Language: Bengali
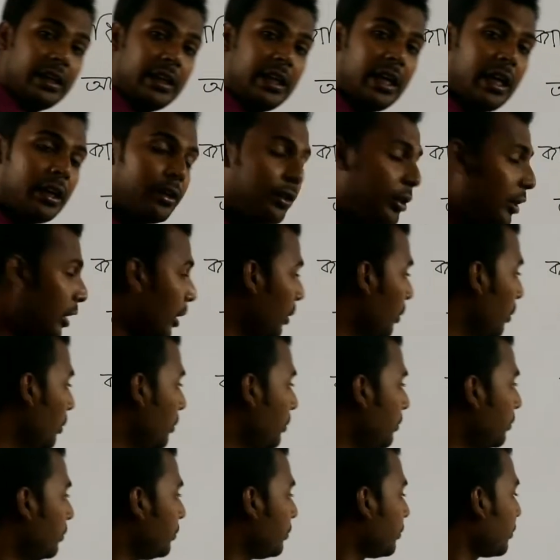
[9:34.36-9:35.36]
খেয়াল করে
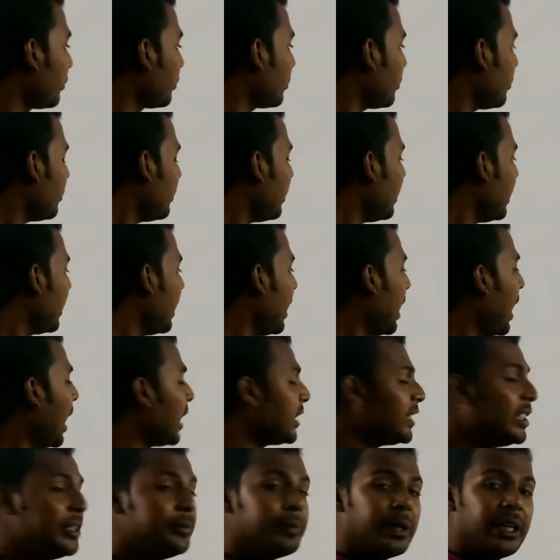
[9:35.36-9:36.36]
দেখুন
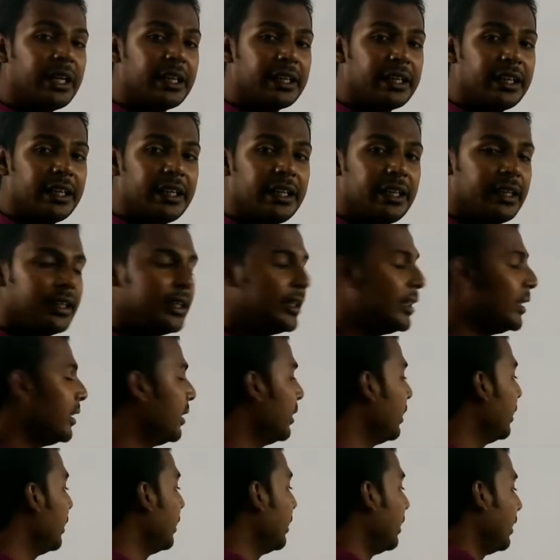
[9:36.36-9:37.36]
আশি মানে কি
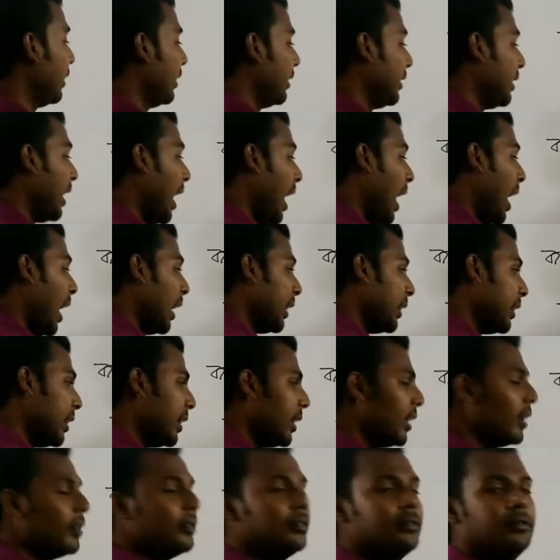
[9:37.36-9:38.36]
দাঁত
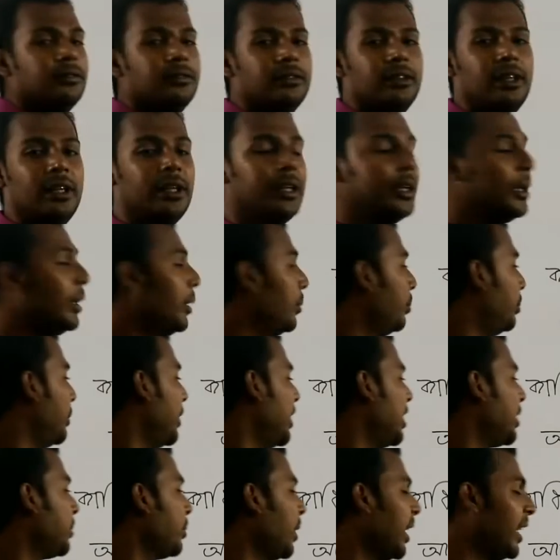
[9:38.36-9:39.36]

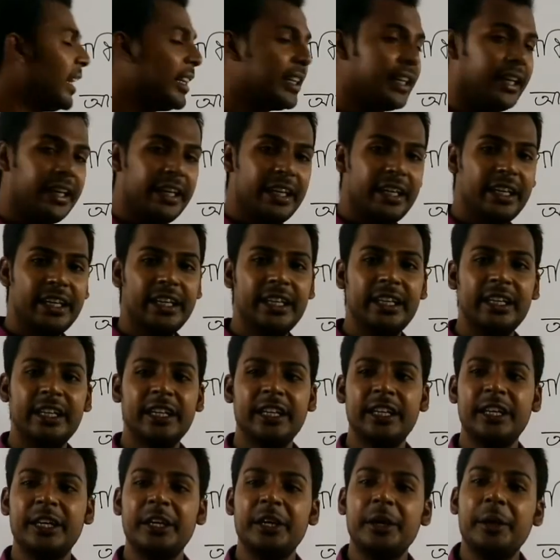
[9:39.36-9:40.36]
বিষ মানে কি
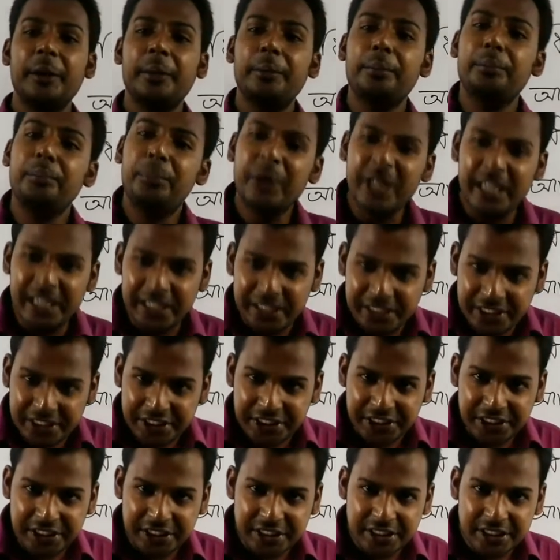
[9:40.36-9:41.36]
বিষ
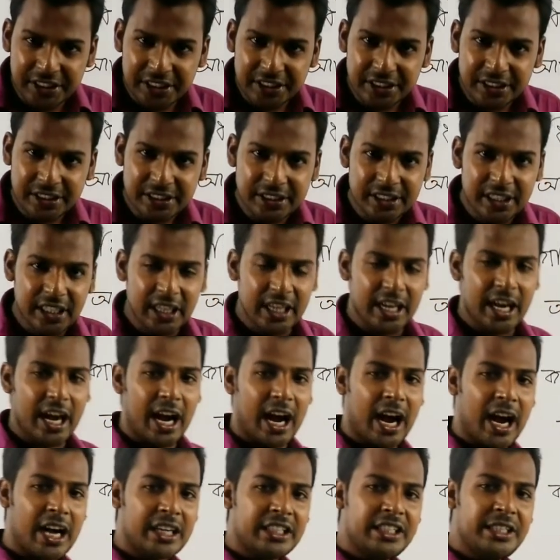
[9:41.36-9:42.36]

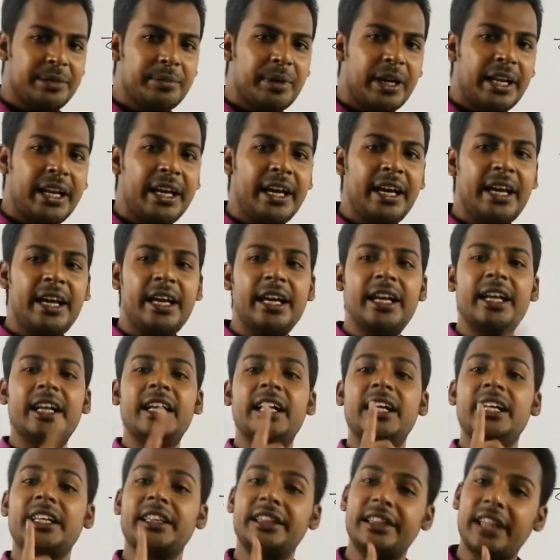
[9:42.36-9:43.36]
আশি মানে
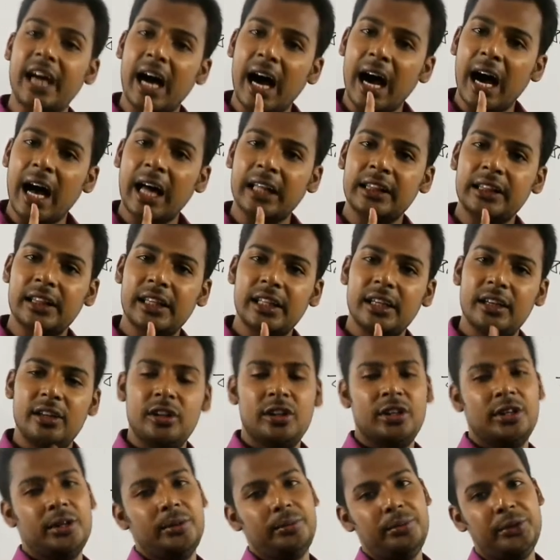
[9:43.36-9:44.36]
দাঁত
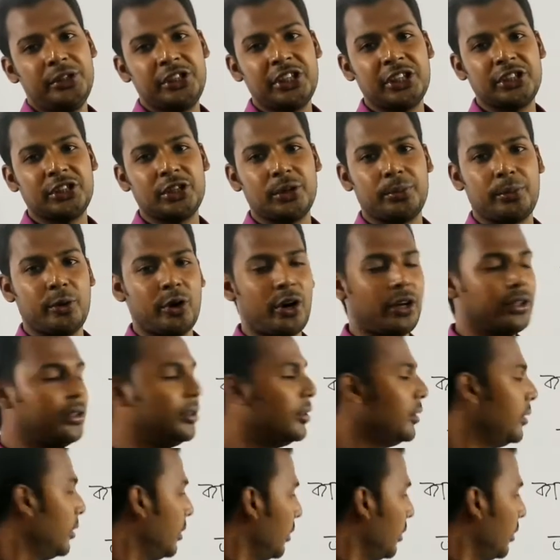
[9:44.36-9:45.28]
বিশেষ্য পদ